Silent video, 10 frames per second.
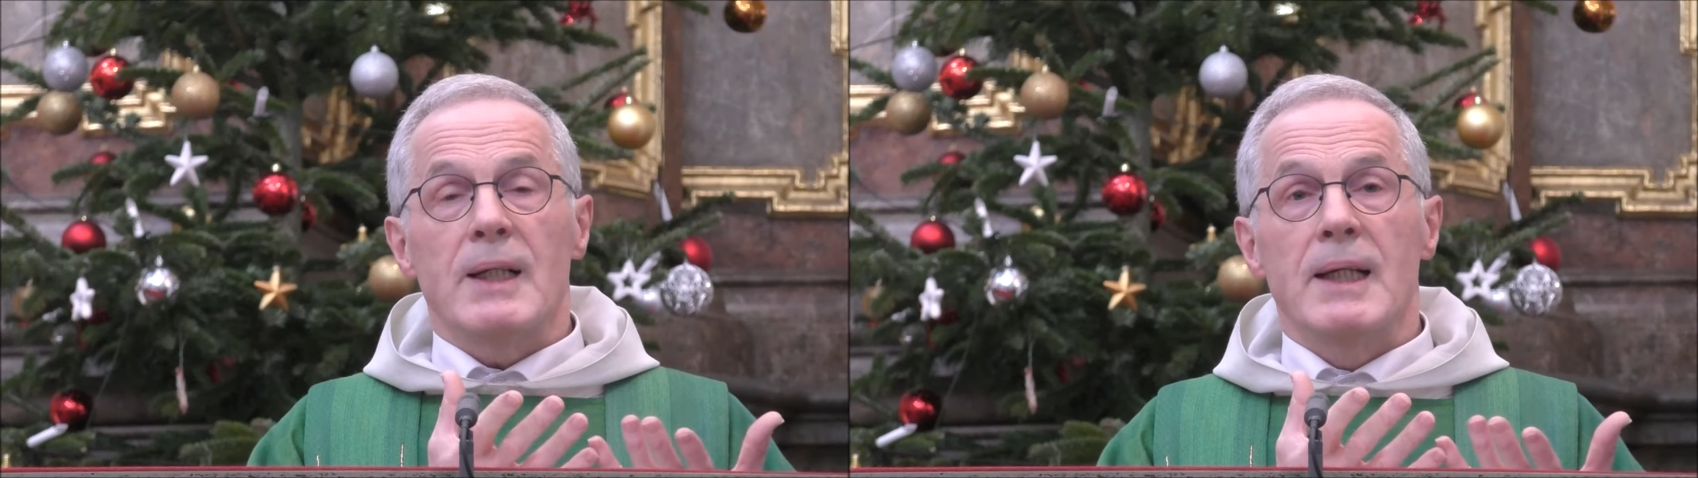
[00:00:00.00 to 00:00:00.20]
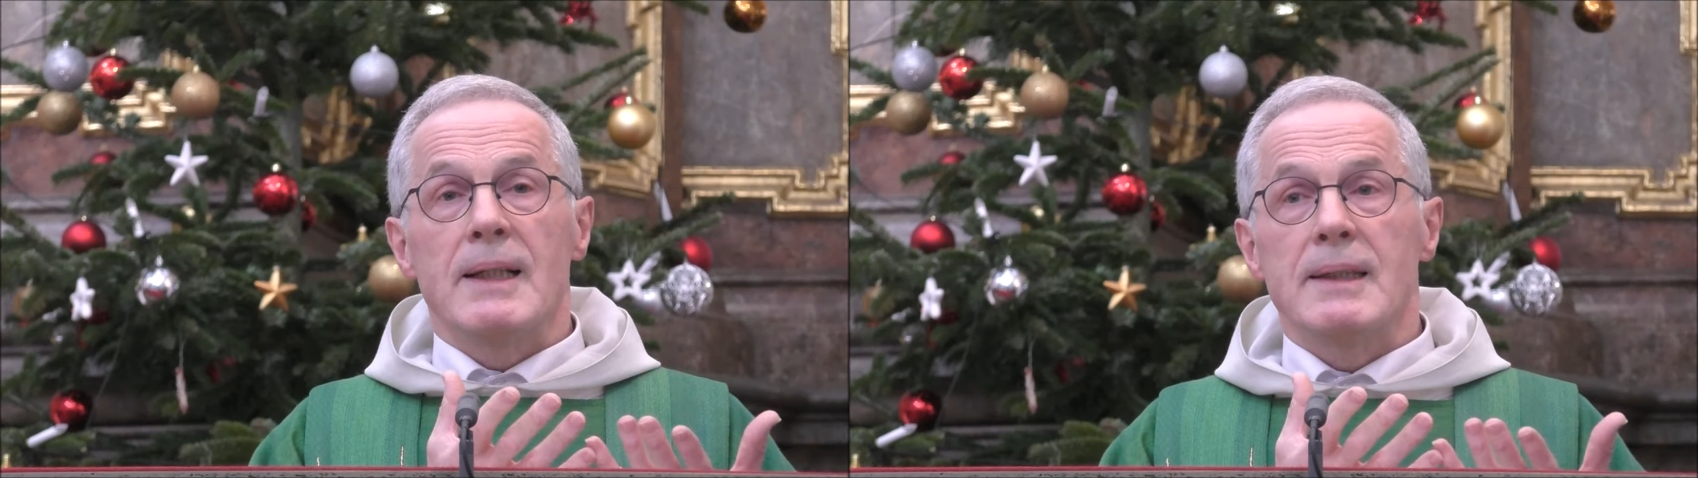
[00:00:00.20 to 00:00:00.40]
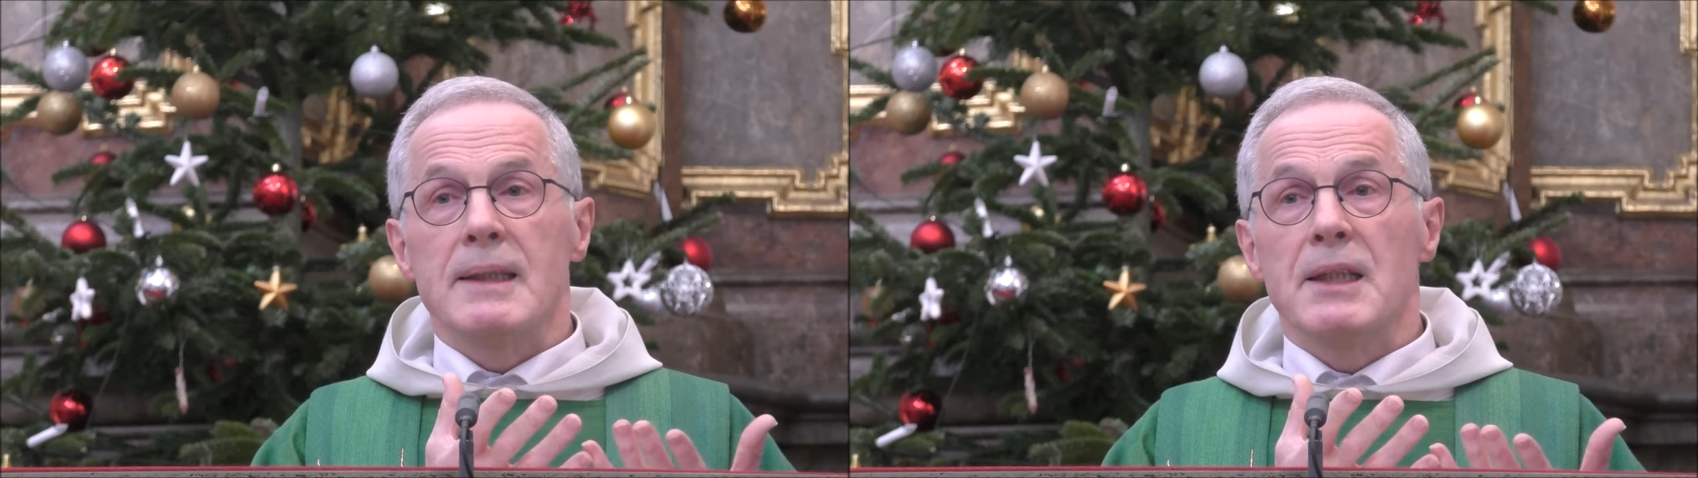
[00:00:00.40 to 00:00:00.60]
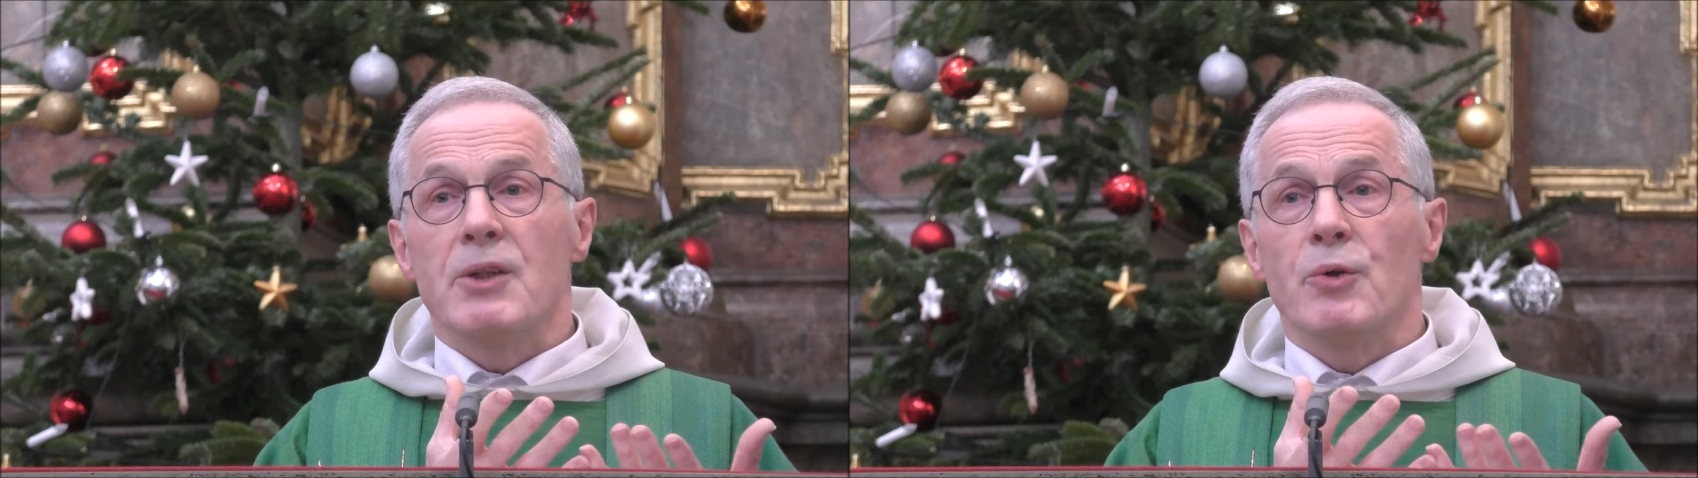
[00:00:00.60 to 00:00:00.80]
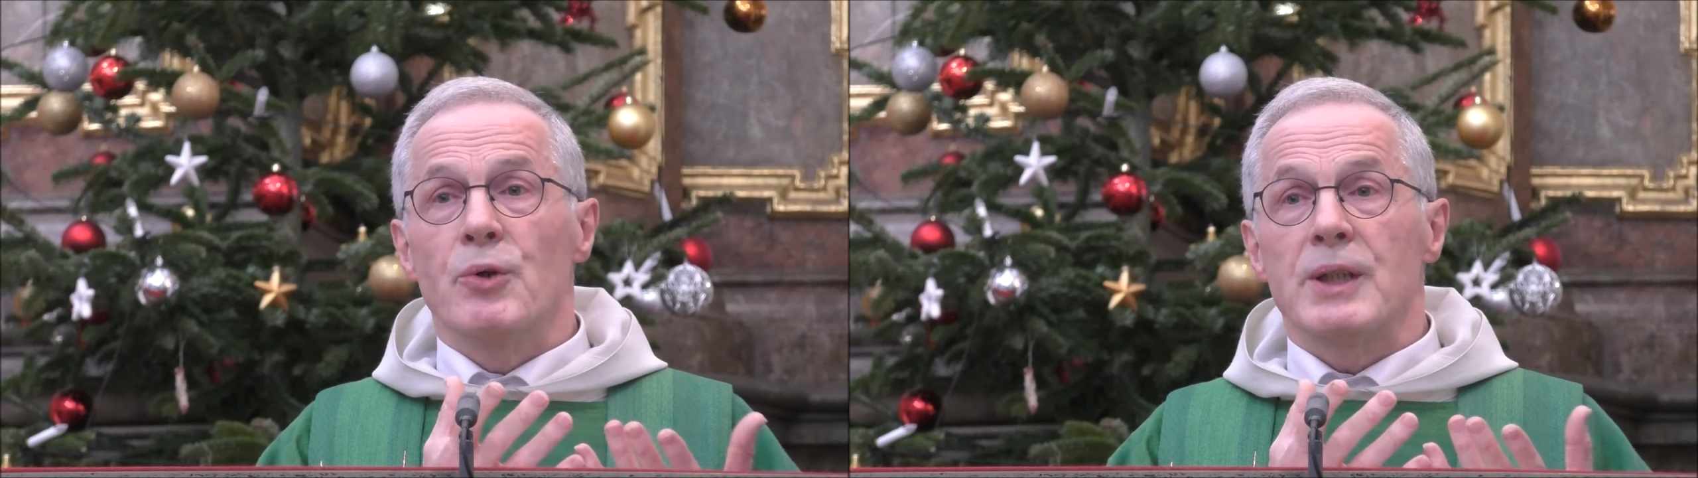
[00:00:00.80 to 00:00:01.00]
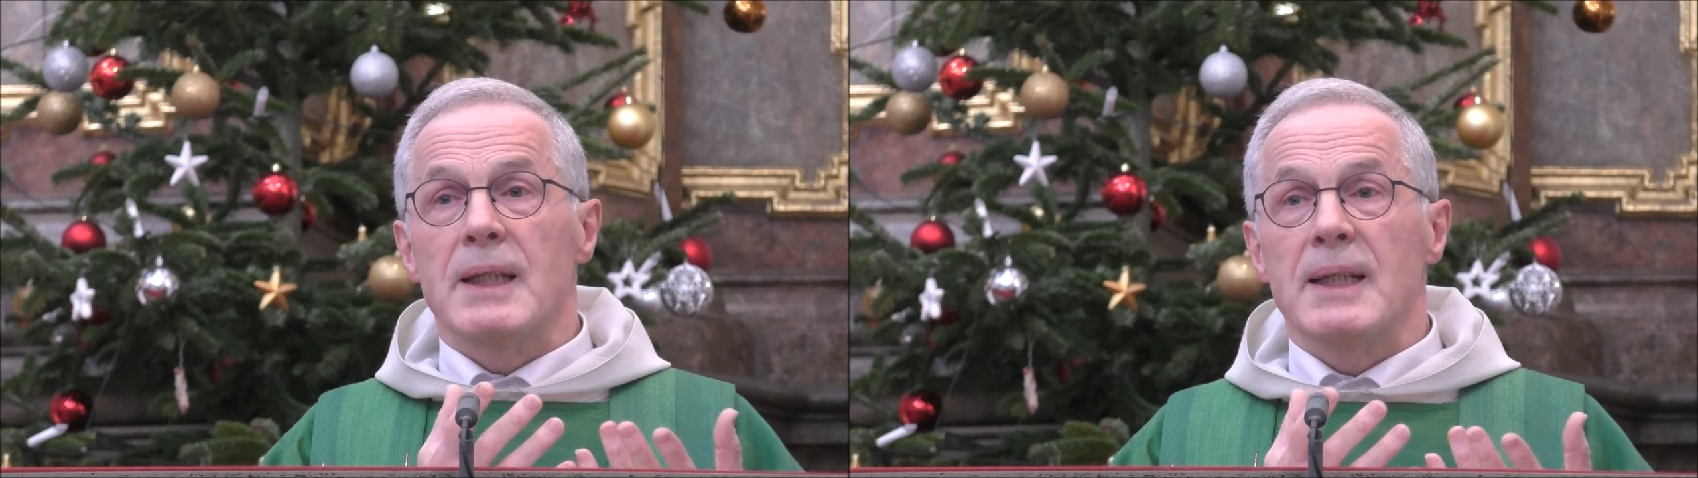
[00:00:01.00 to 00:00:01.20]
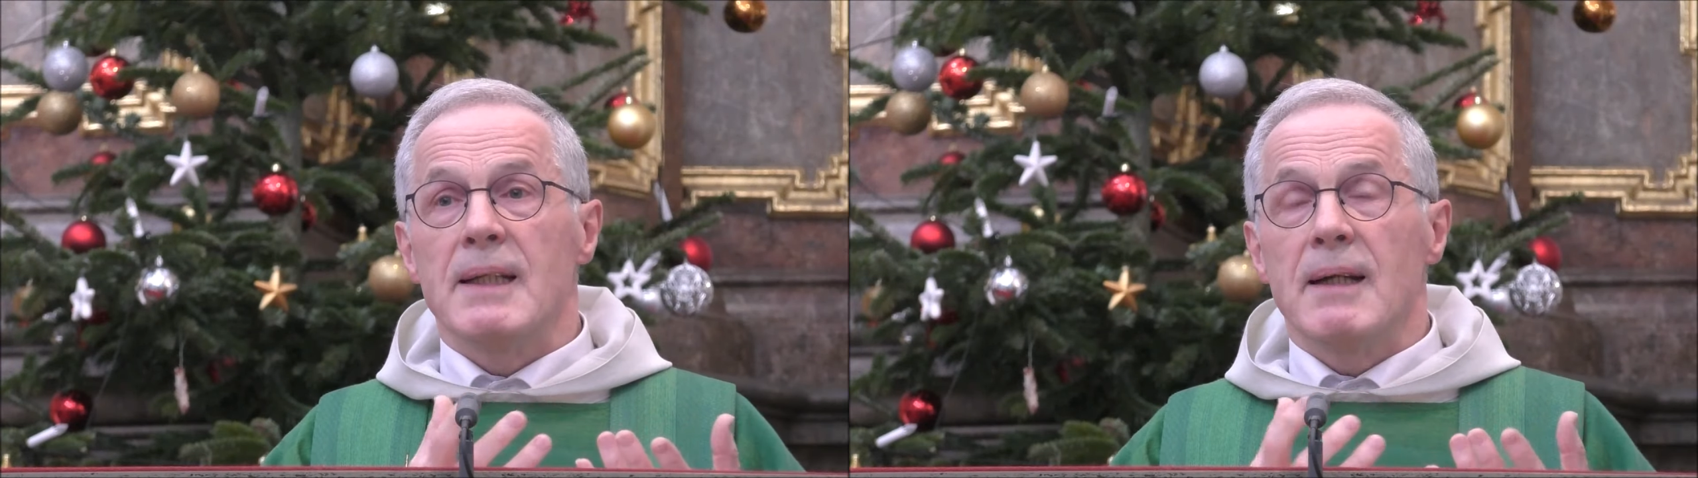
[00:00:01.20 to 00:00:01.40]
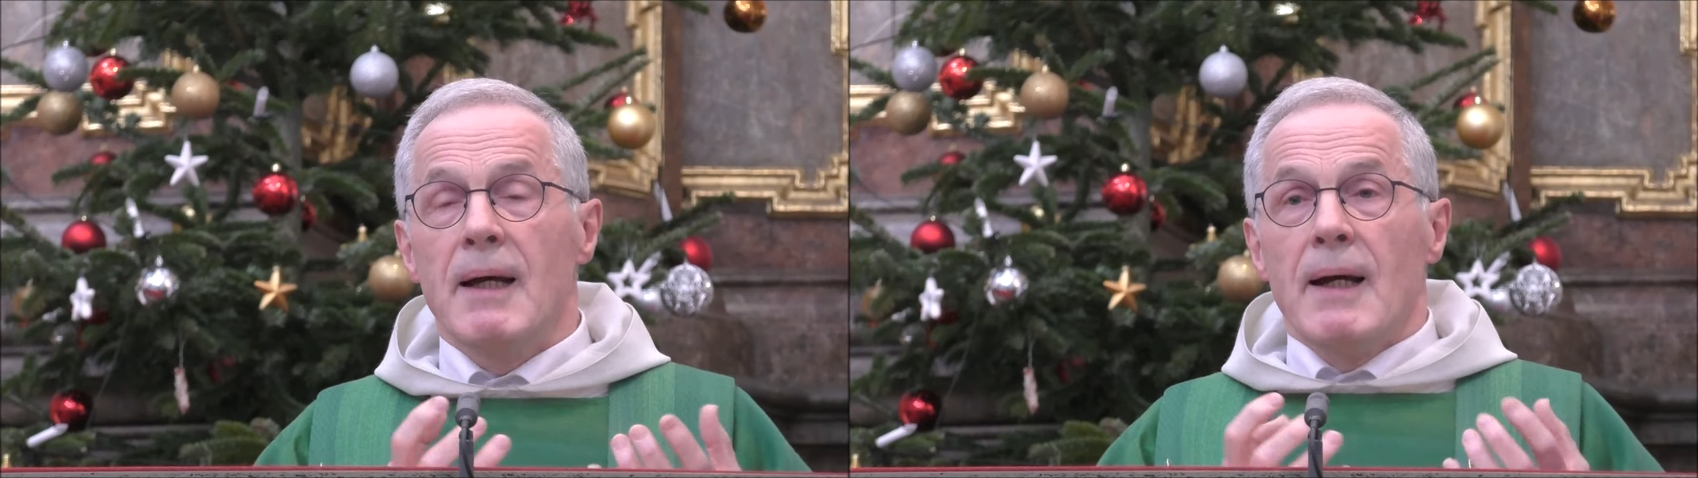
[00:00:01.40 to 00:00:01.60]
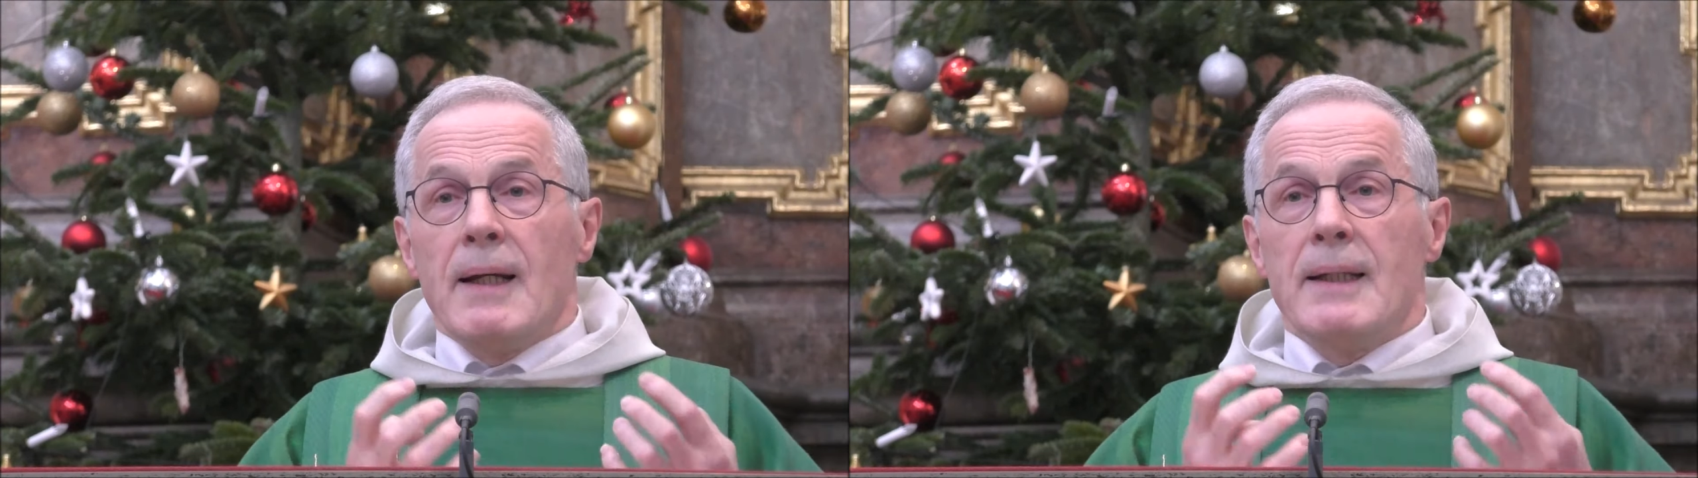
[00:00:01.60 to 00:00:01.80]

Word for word: Orientierung, die